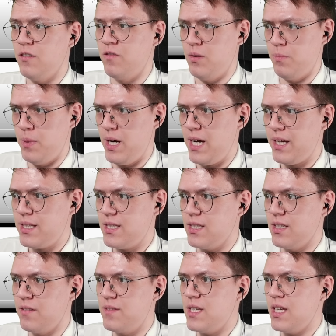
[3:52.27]
на вебаксы,
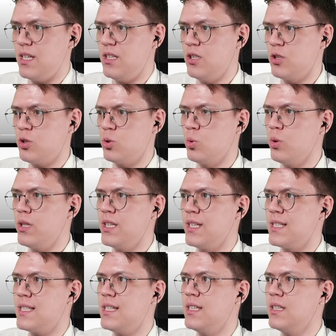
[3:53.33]
на всякие штуки,
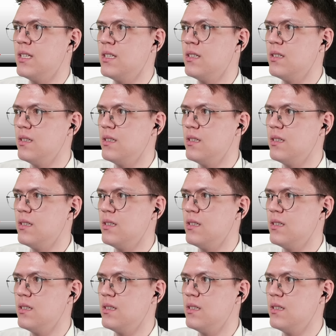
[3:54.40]
на скины.